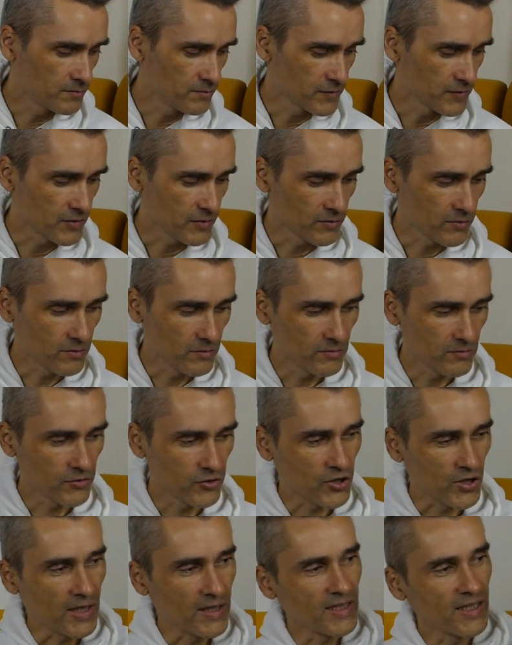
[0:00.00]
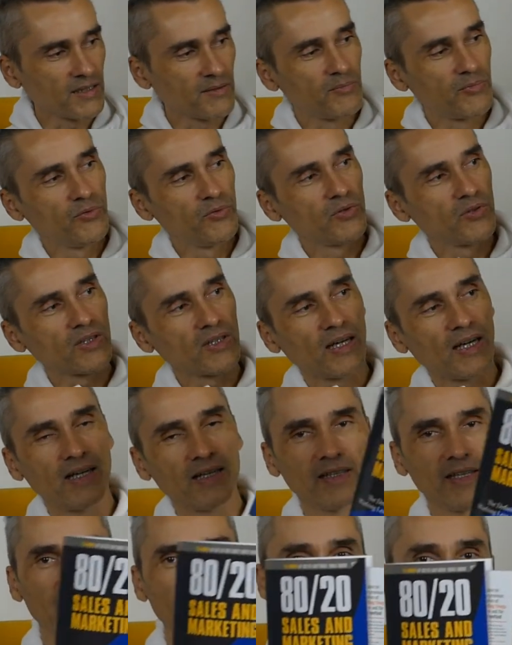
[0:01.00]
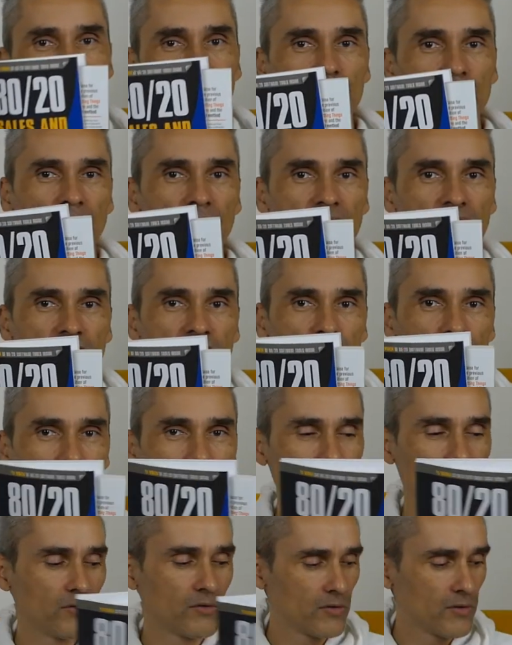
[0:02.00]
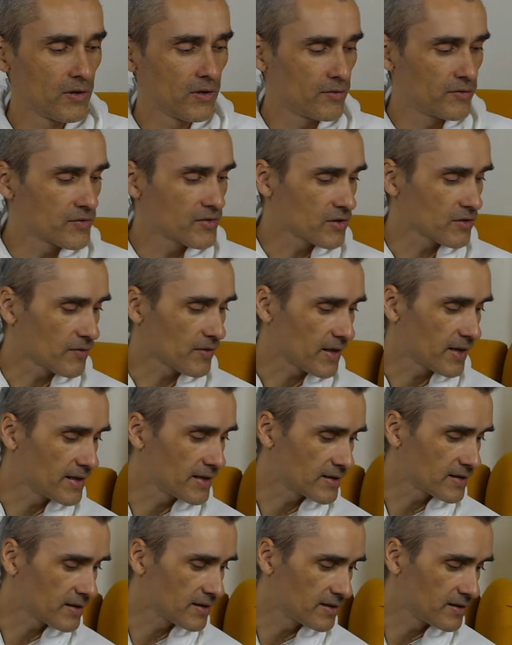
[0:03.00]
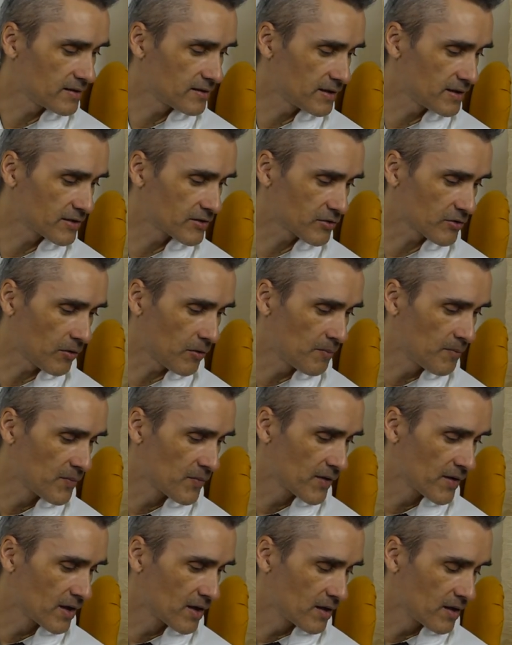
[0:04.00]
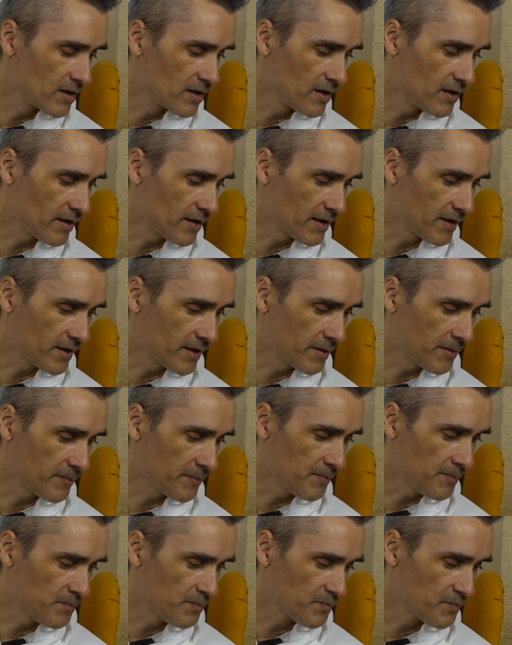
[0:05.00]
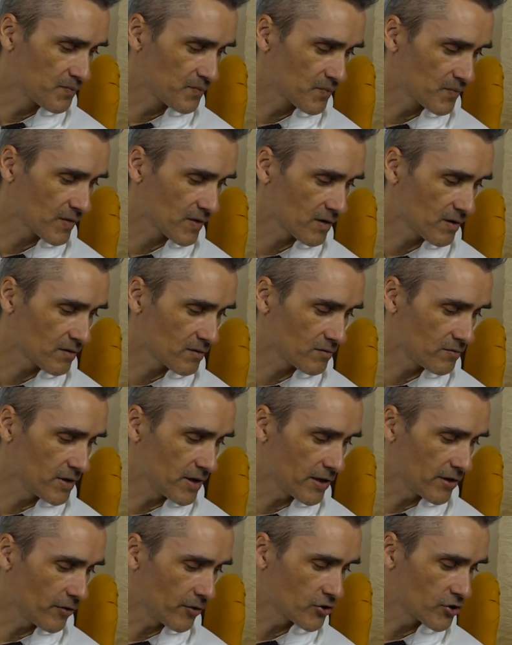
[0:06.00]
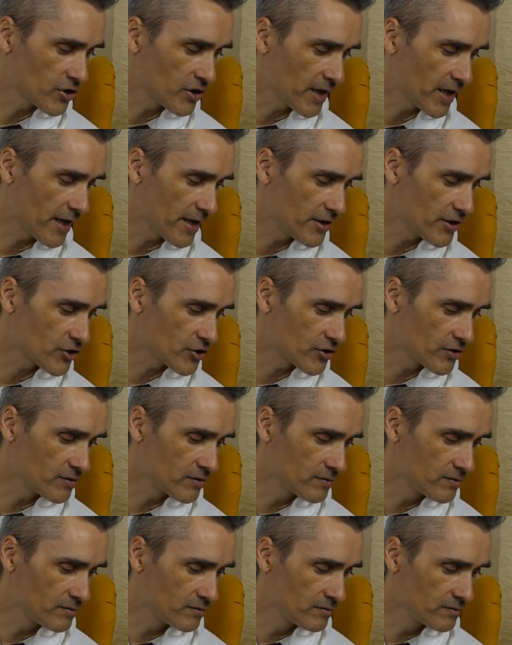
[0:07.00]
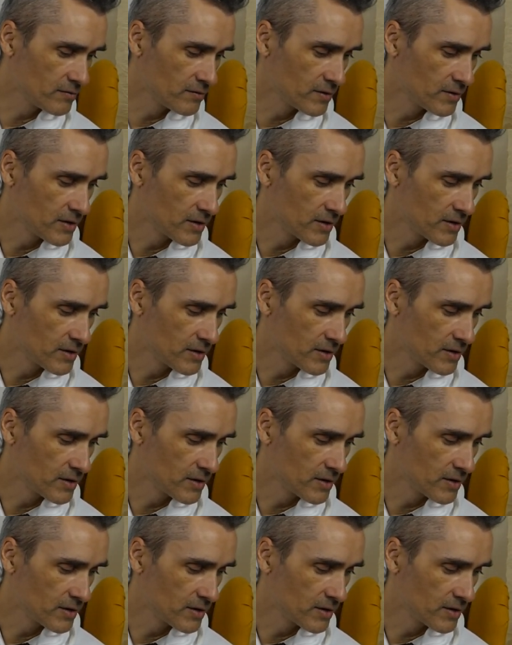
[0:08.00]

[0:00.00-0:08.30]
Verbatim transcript: so Standardbücher halt, 80-20 Rule und so weiter, also ähm, Negotiation,